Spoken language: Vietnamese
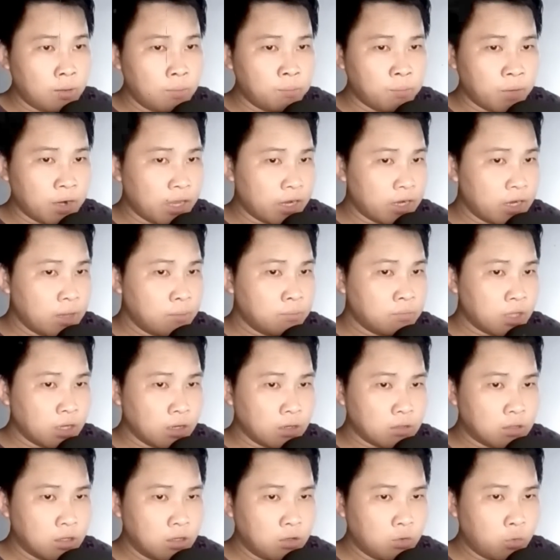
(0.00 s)
mà là đem
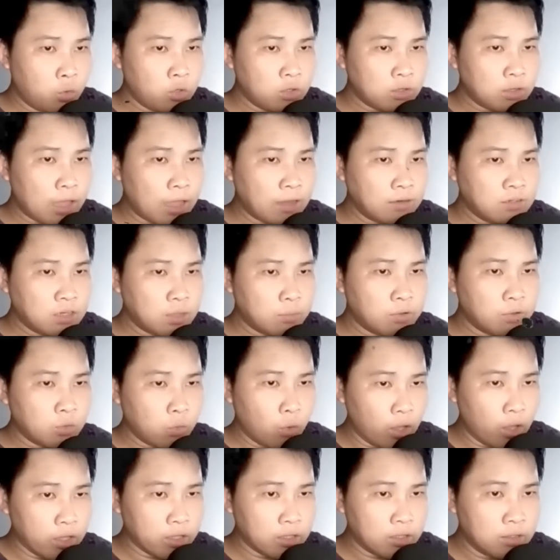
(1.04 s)
thần thức khuếch tán ra bên
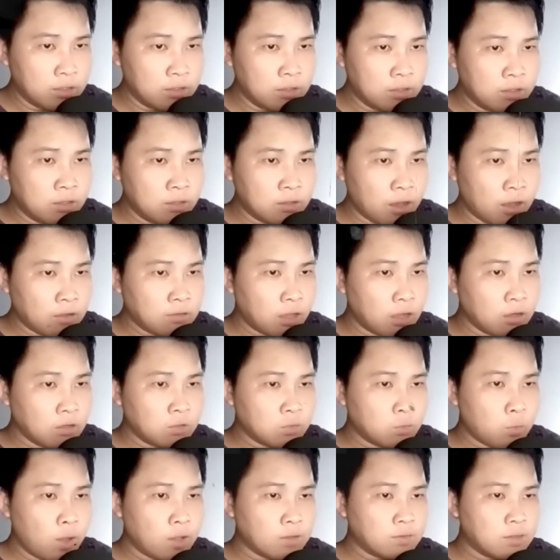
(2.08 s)
ngoài, cẩn thận
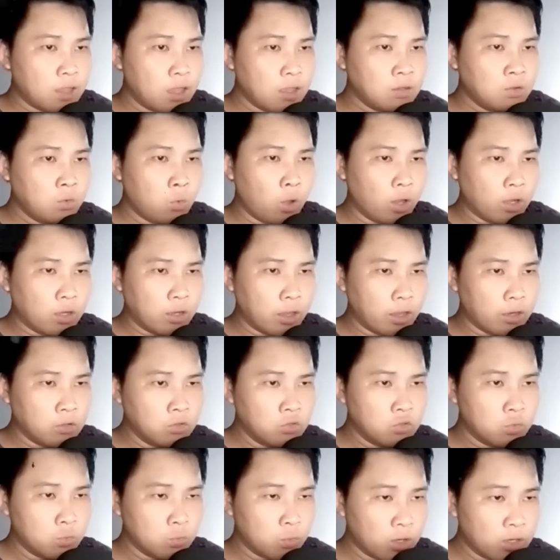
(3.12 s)
quan sát hoàn cảnh
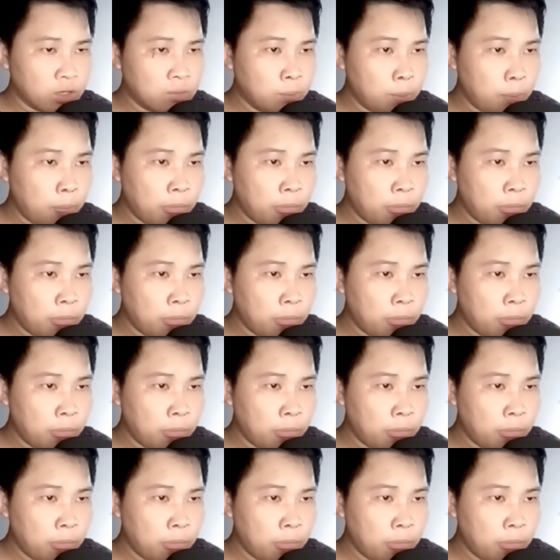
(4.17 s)
chung quanh,